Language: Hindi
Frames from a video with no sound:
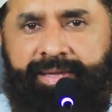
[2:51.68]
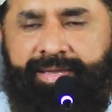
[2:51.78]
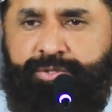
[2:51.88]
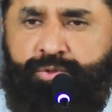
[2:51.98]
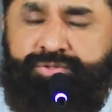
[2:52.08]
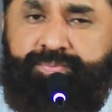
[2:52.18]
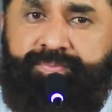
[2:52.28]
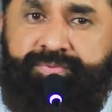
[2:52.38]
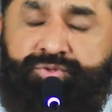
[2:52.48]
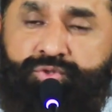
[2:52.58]
यानी जो
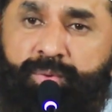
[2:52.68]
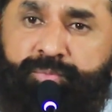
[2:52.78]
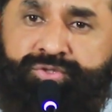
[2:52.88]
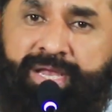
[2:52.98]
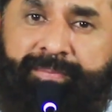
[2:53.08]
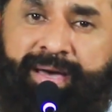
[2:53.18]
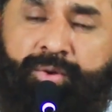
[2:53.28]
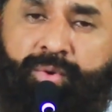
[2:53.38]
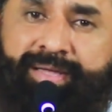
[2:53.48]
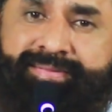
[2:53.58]
जो
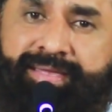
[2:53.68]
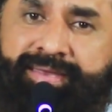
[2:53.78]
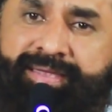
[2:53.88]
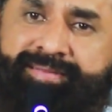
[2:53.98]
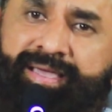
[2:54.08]
मुसलमानों का तरीक